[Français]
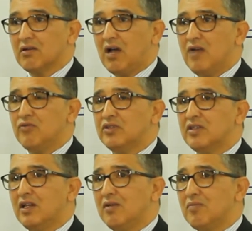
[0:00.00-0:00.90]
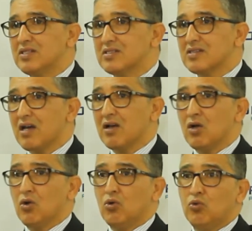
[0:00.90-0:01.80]
inviter les médecins
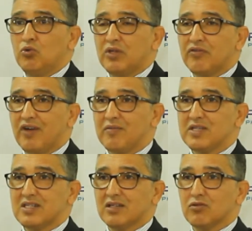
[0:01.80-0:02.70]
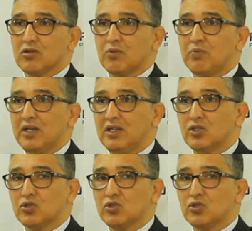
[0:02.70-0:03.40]
ou des pharmaciens d'autres pays.